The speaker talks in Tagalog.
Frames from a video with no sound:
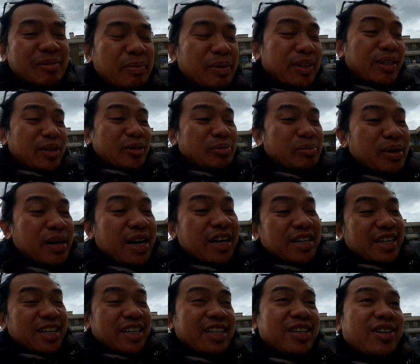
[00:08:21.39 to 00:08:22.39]
Pati yung
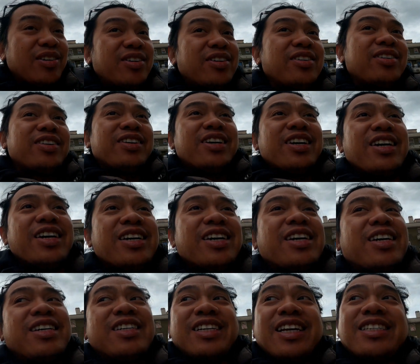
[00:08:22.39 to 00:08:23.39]
panganay ko,
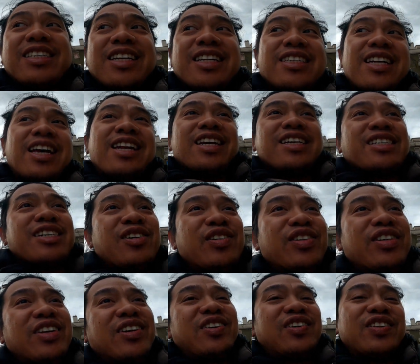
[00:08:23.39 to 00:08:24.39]
uh, nagsasalita lang siya
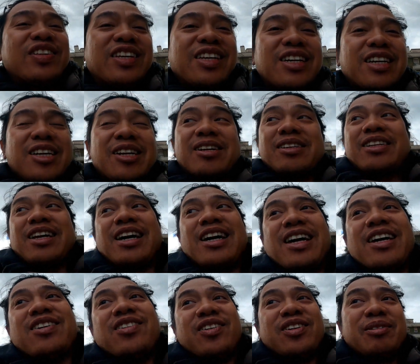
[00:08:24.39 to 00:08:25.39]
konting-konti lang ng
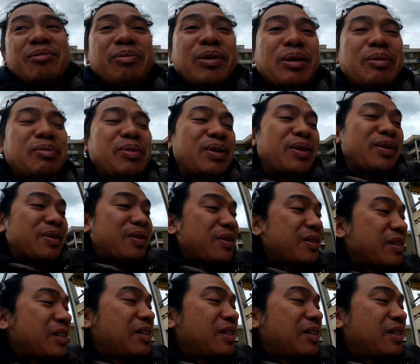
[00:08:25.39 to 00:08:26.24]
Tagalog ng Pilipino